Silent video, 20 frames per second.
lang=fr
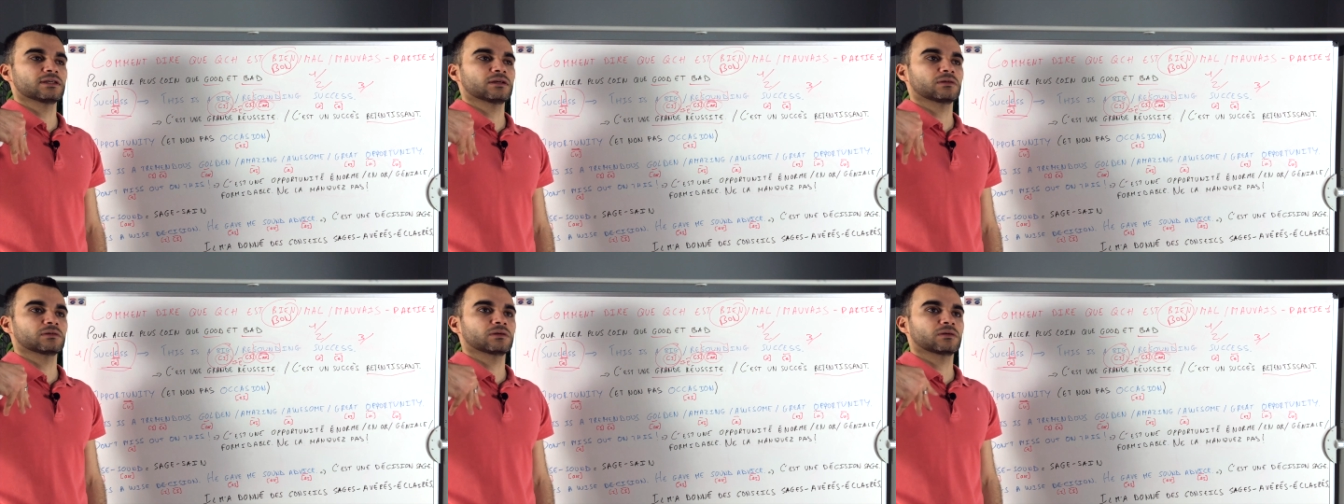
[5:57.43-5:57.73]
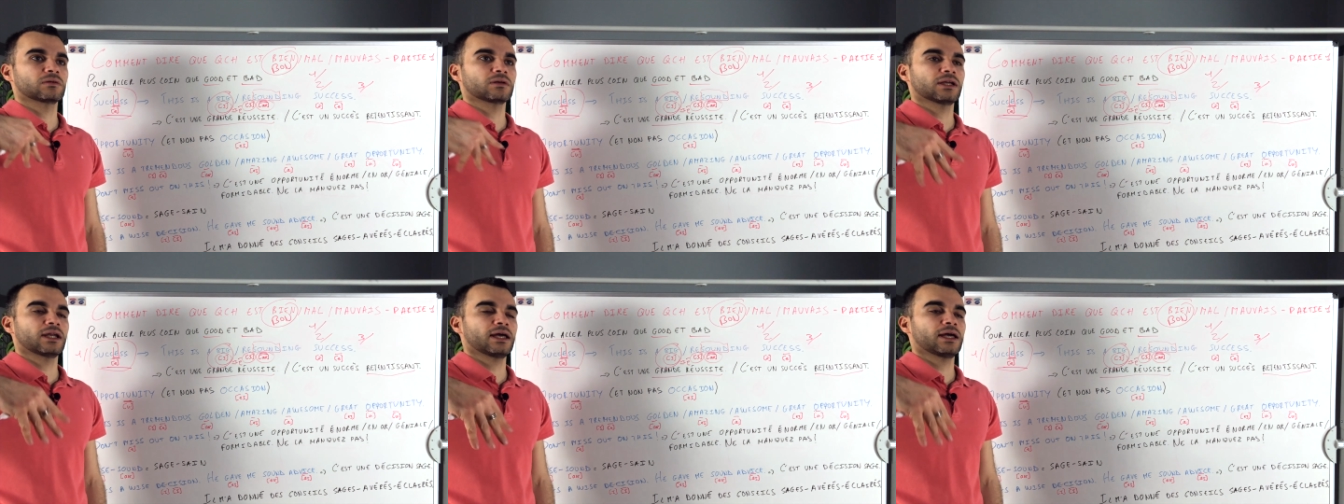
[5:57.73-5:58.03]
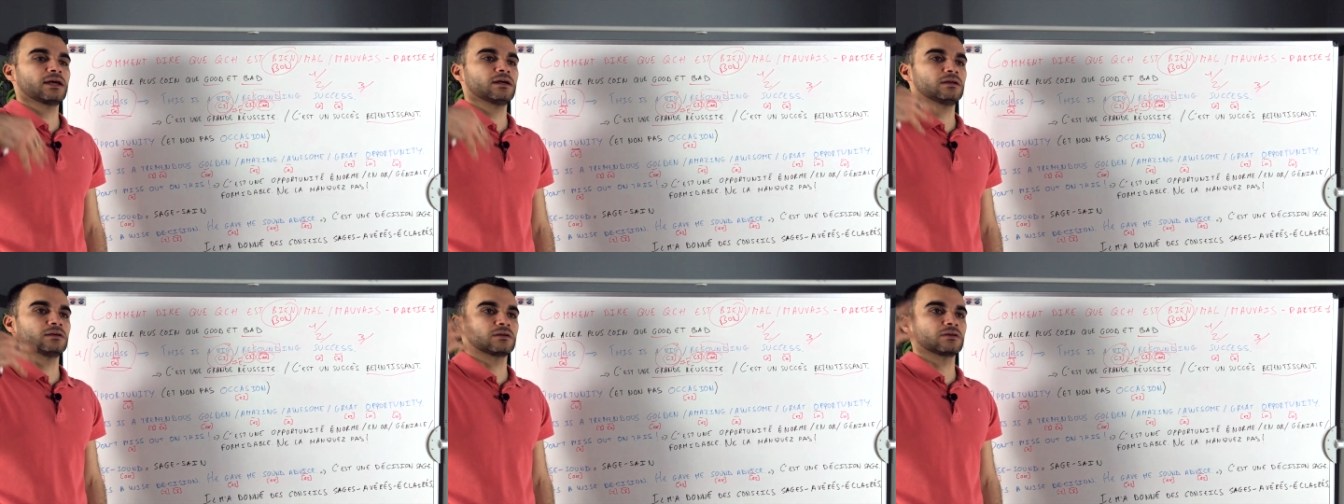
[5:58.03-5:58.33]
en
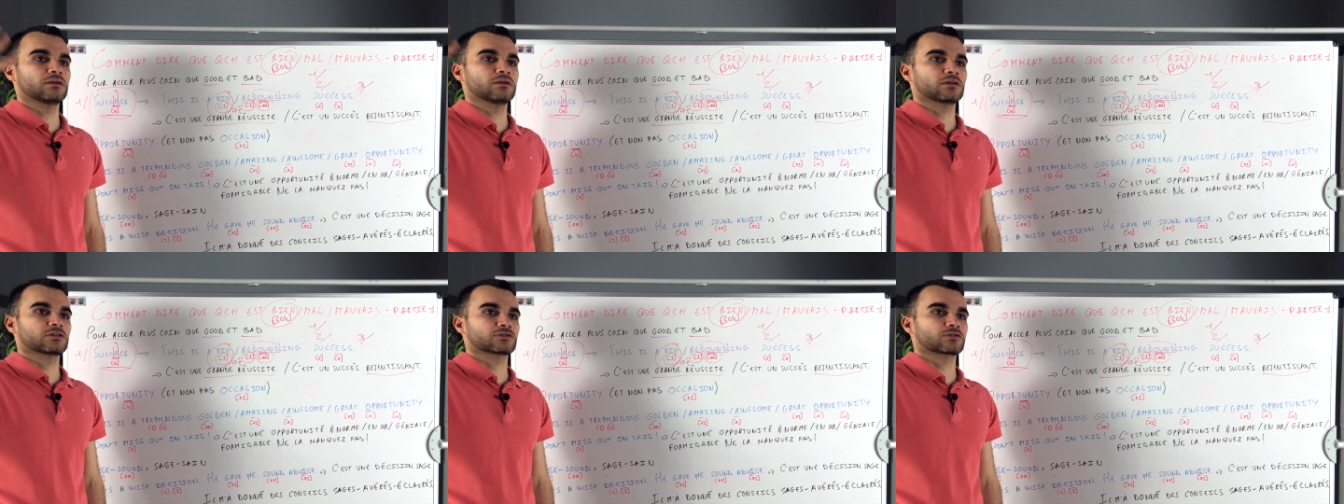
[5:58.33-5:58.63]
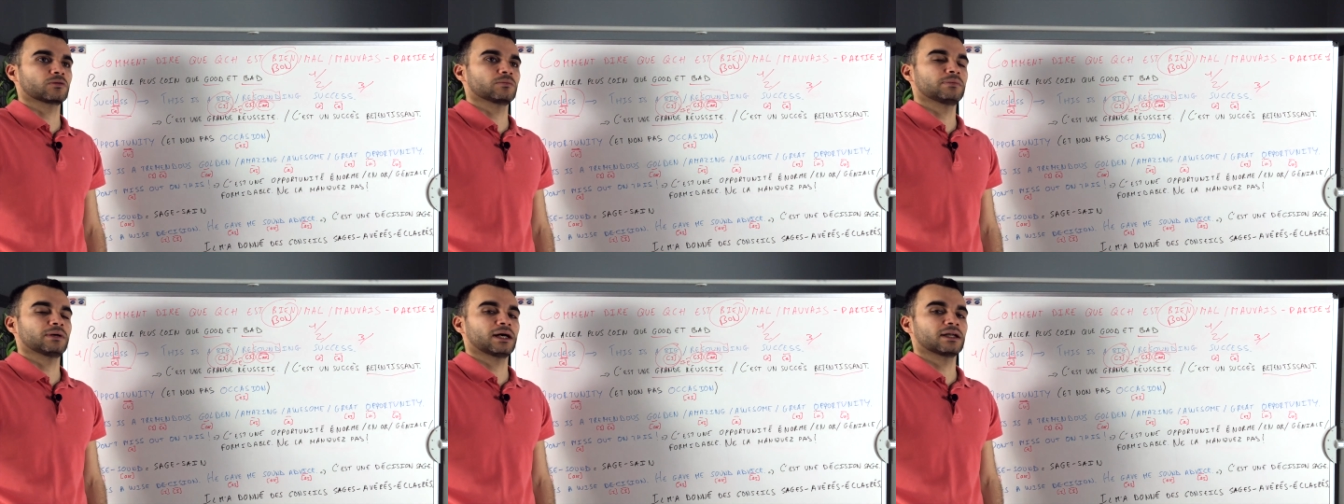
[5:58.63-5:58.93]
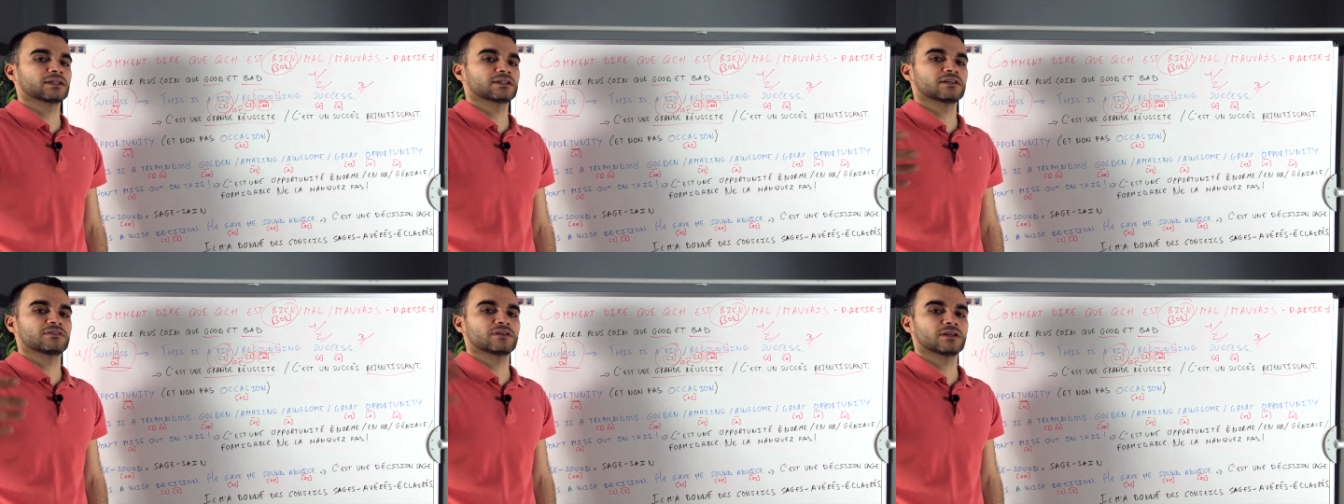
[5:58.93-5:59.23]
anglais lorsqu'on
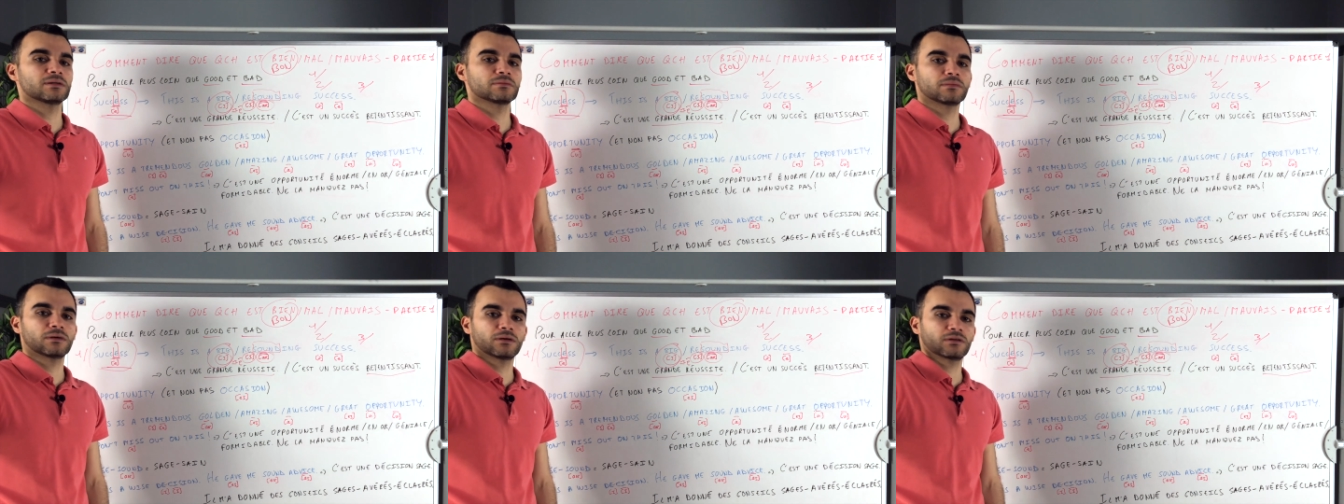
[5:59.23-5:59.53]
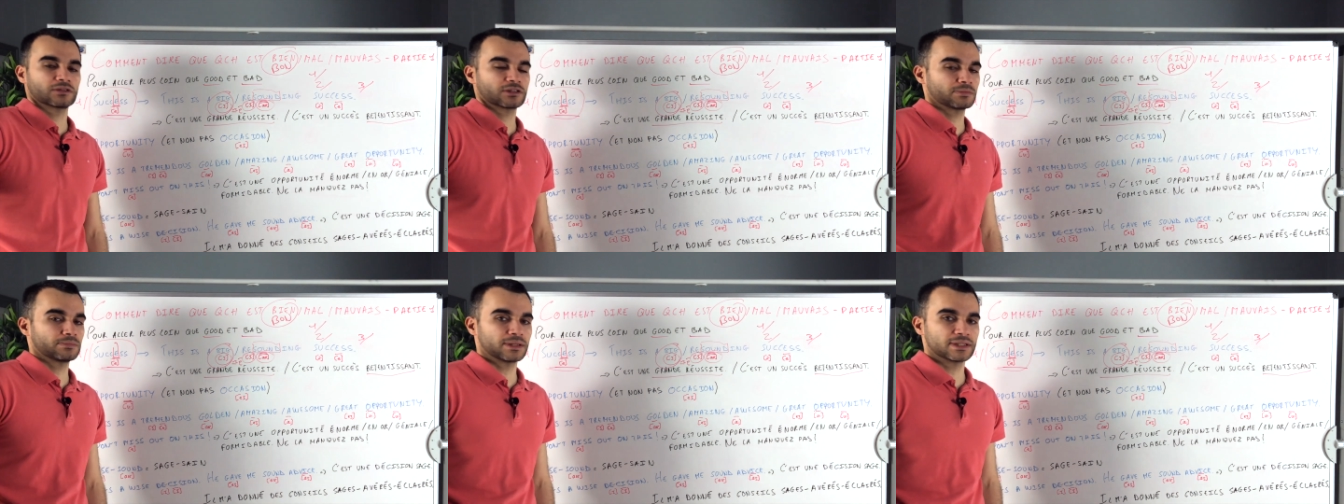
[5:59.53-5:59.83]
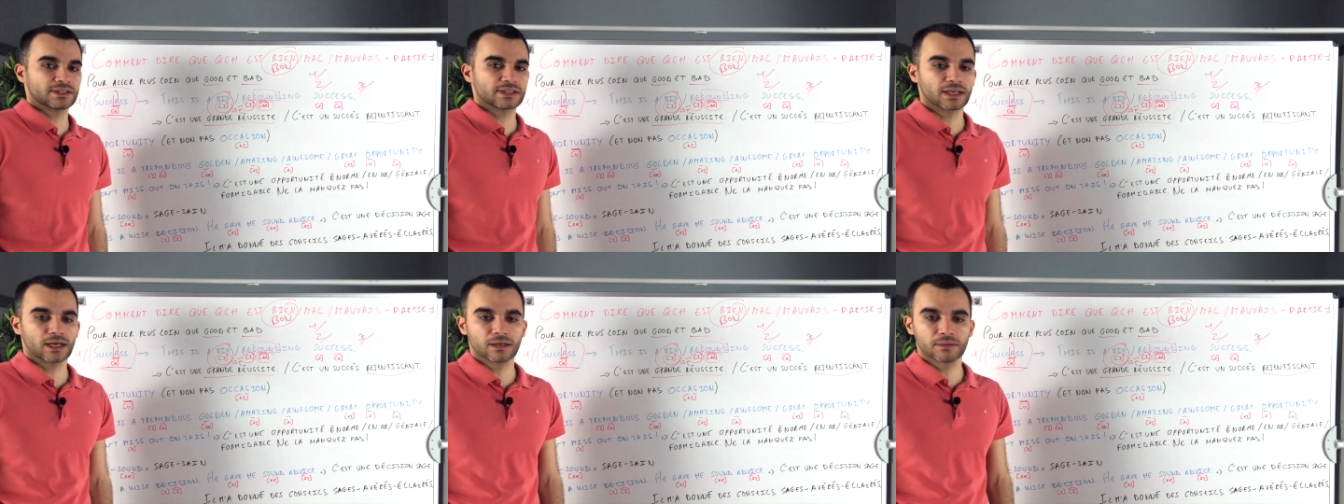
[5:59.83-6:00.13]
parle d'événements
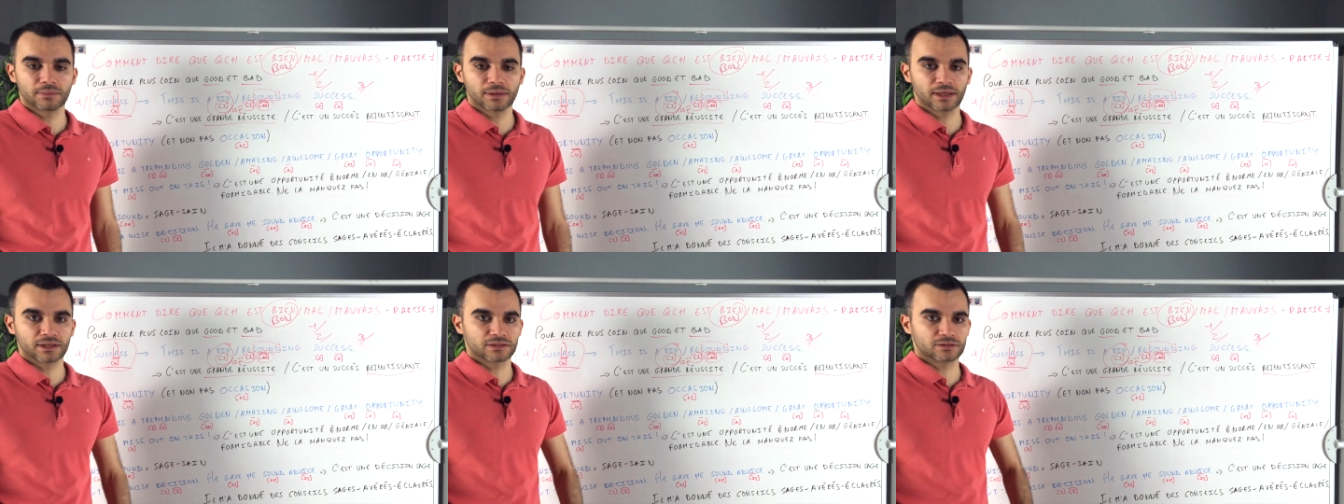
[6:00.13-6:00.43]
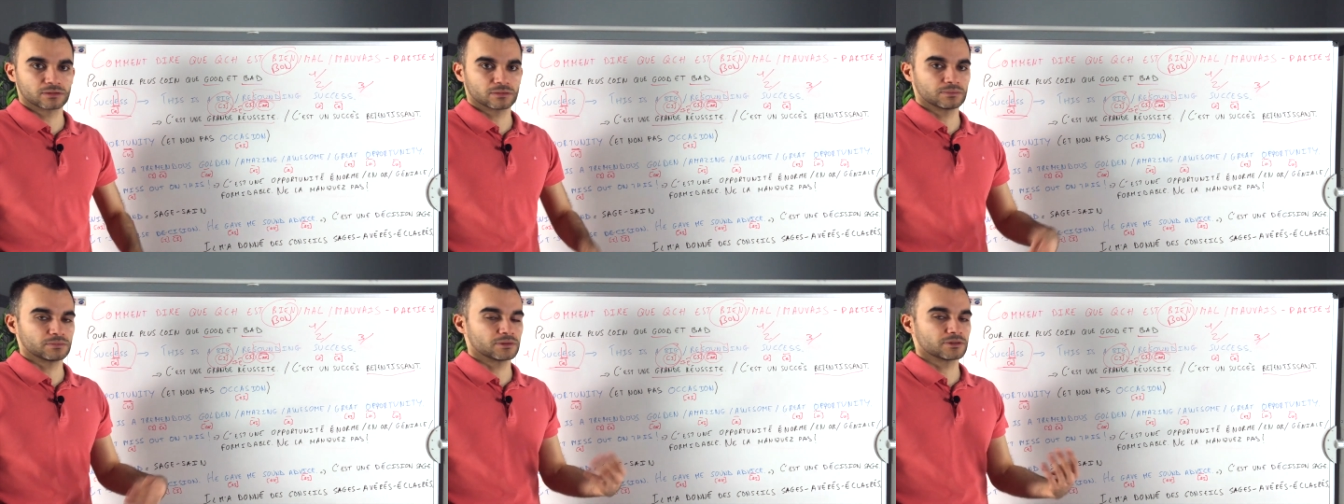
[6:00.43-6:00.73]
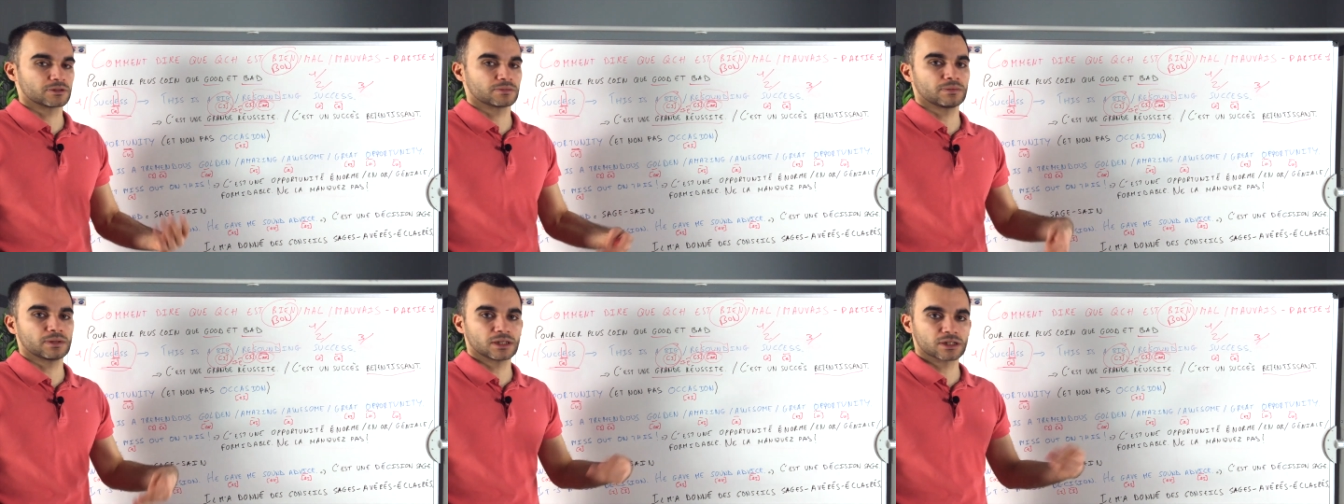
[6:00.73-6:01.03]
spéciaux, par exemple,
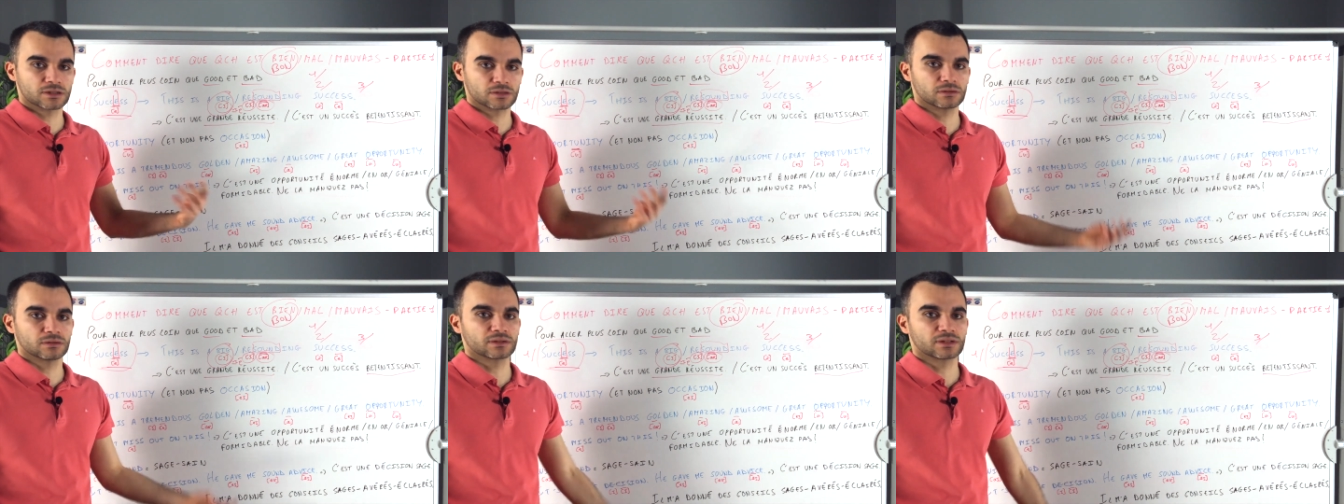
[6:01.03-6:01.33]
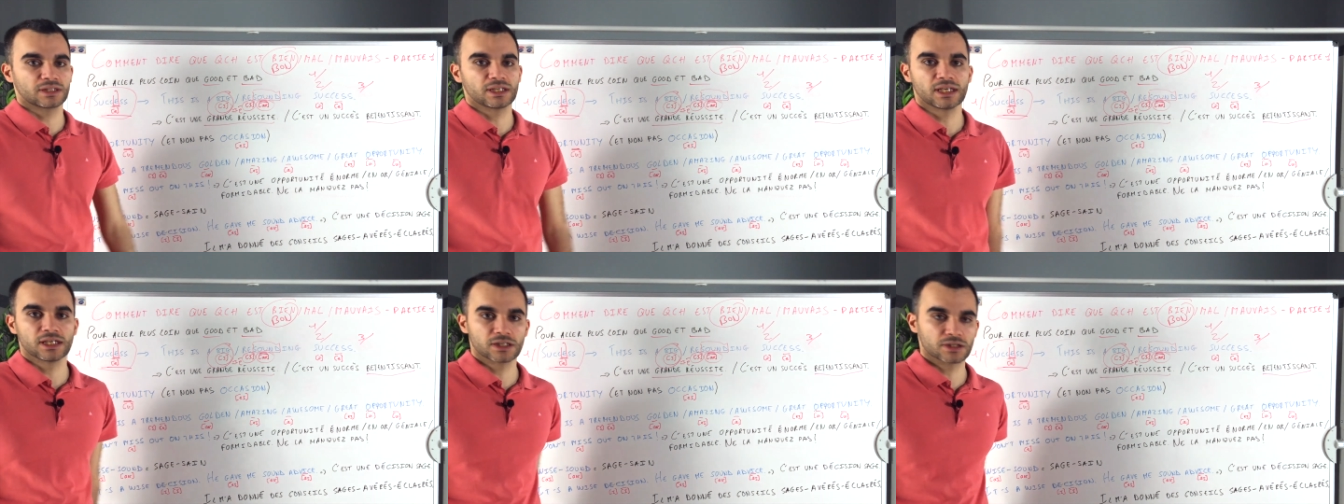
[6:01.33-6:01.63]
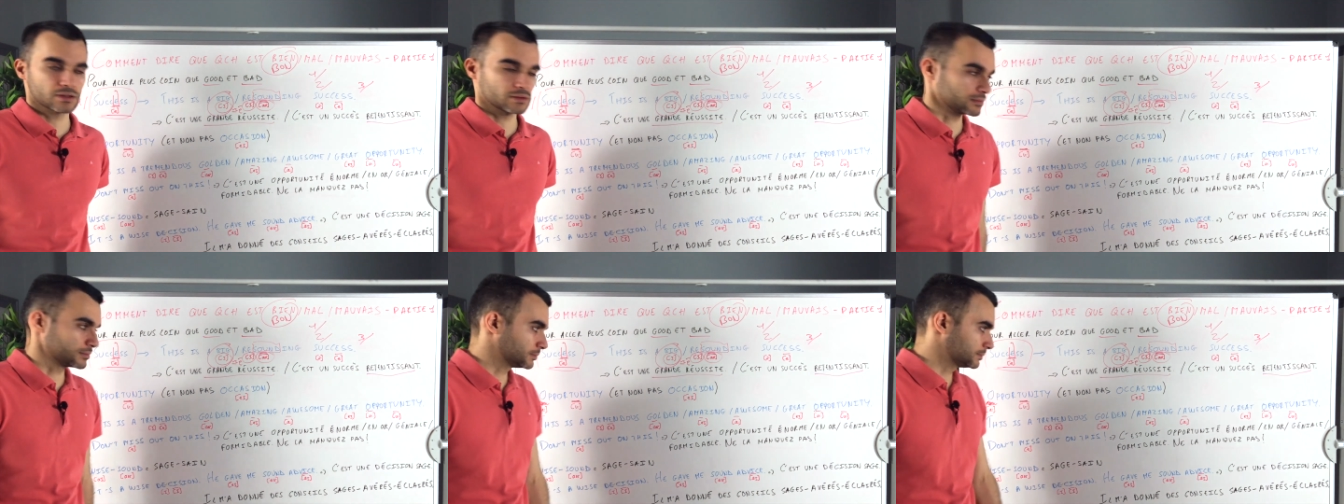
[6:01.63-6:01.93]
special occasion.